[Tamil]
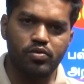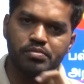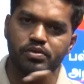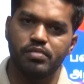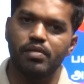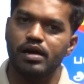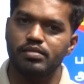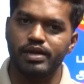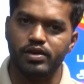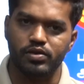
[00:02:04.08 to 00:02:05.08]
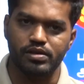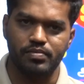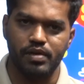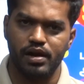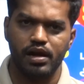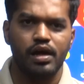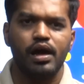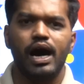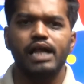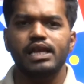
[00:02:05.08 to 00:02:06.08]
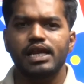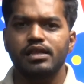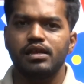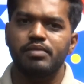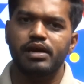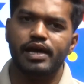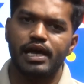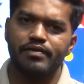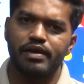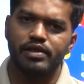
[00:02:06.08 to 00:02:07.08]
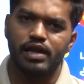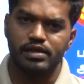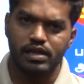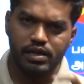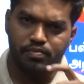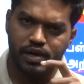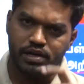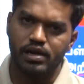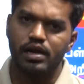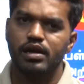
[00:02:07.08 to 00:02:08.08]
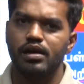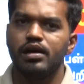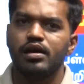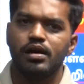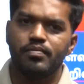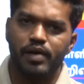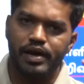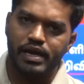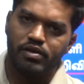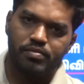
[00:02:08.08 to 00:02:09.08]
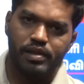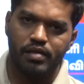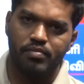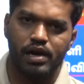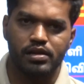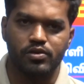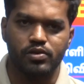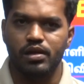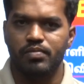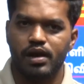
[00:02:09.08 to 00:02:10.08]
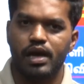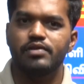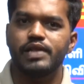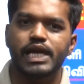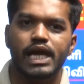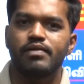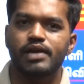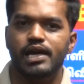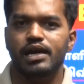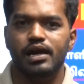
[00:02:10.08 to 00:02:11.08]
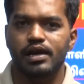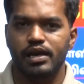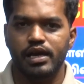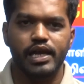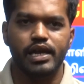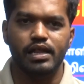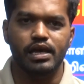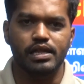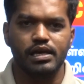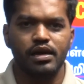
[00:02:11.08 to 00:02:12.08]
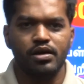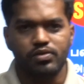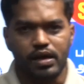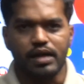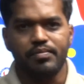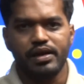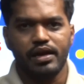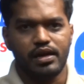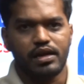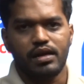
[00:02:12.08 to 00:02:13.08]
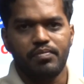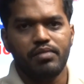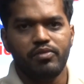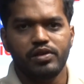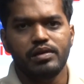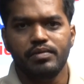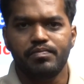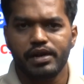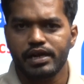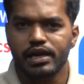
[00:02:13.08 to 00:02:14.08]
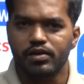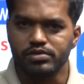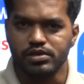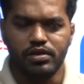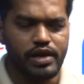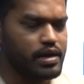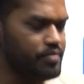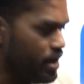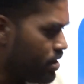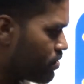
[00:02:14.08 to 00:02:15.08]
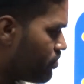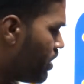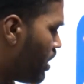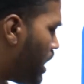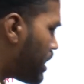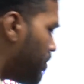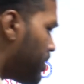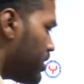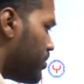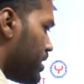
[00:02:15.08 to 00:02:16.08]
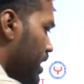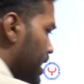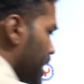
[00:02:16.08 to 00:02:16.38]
கொள்வோம் சொல்லி பாக்ஸ் மேட்ரு கொடுத்துருப்பாங்க அதுலேருந்து நமக்கு கேள்விகள் வந்து அதுதான் இம்பார்ட்டண்டான பாயிண்டே வந்து பார்த்தீங்கன்னா பாக்ஸில் கொடுத்துருப்பாங்க அது வந்து கேள்வி கேட்கறதுக்கான ஏரியா தான் அது ஸோ அது அப்படியே இருக்கிறப்ப நம்ம வந்து படிக்கிற கொஞ்சம் எளிமையாக இருக்கும் அதுக்கப்புறம் வந்து பார்த்தீங்கன்னா